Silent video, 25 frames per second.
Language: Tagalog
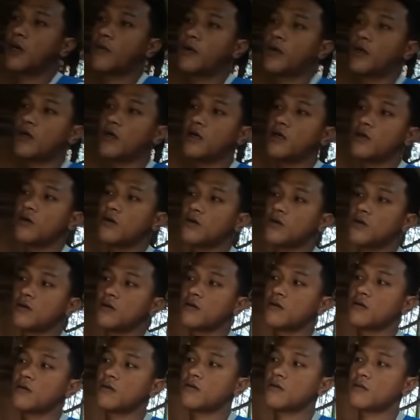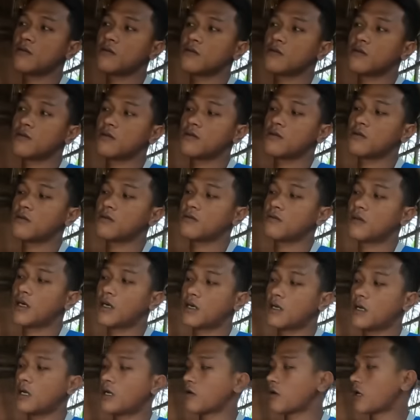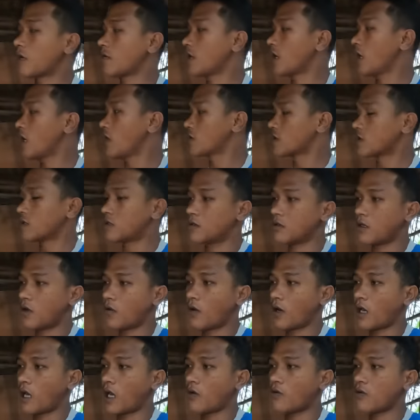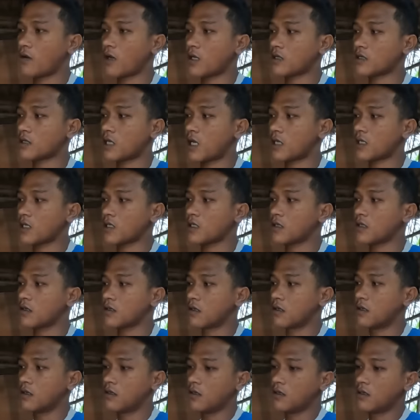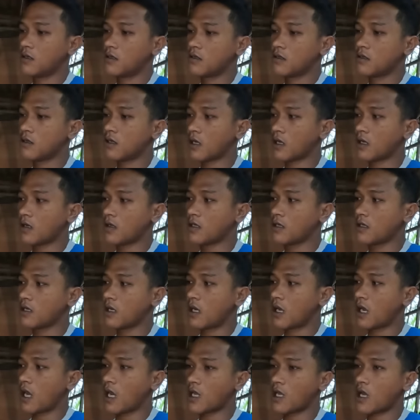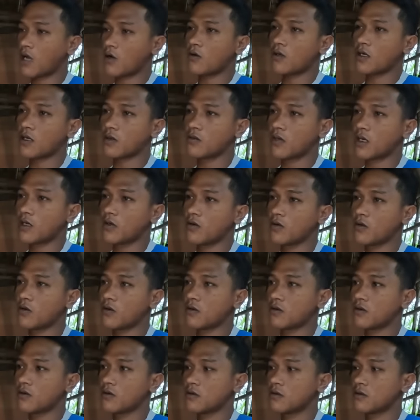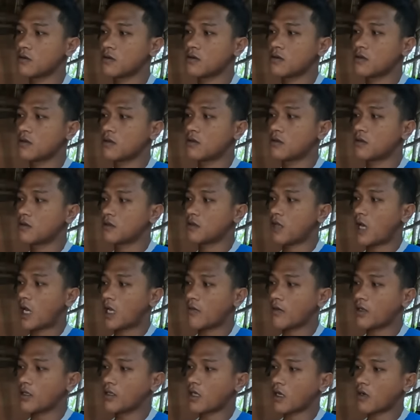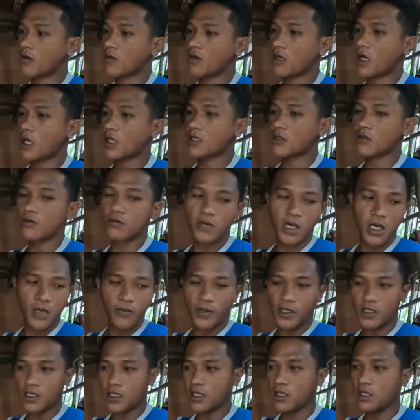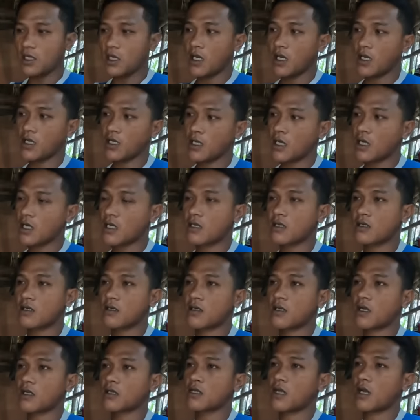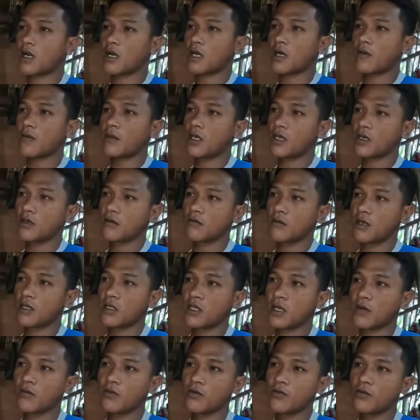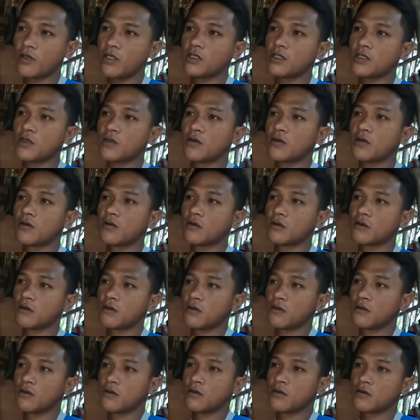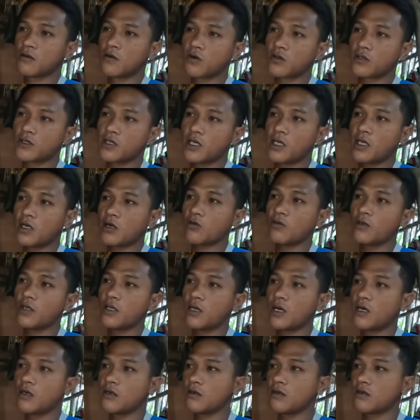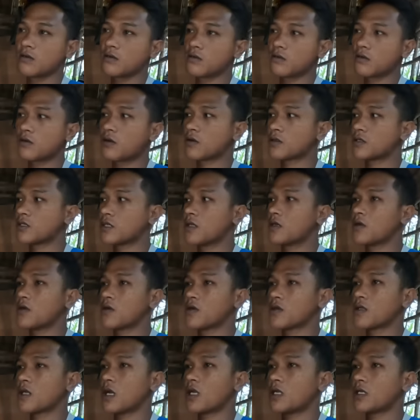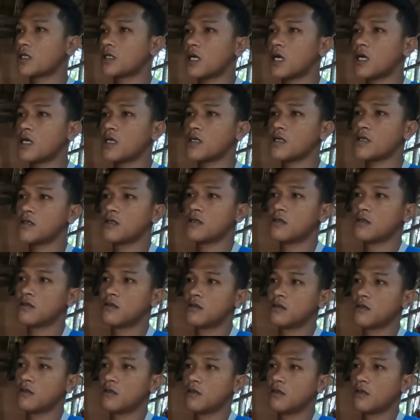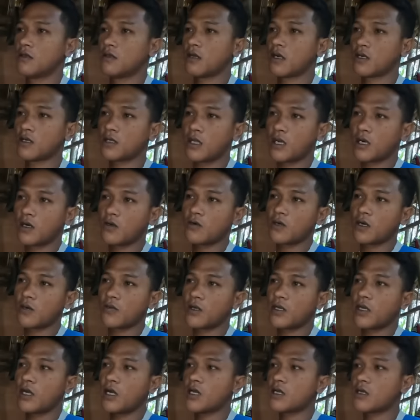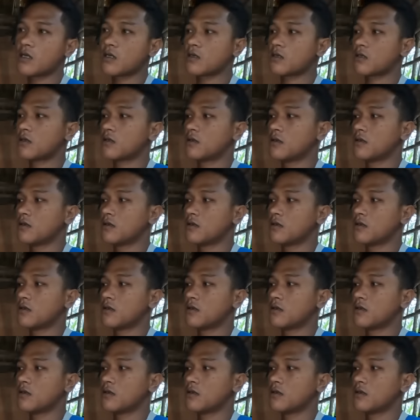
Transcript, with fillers: Kami eh, yung mag ano kami alos nawala ulat sa akin. Nag-alaga ko ng manok. Naibinta ko lahat yun, maipadidi lang dyan. Nagtira kami ng Mantabog Binson, Kursiro, bin, ano, Kursiro, Talisay. mm Nagtiraw kami dyan.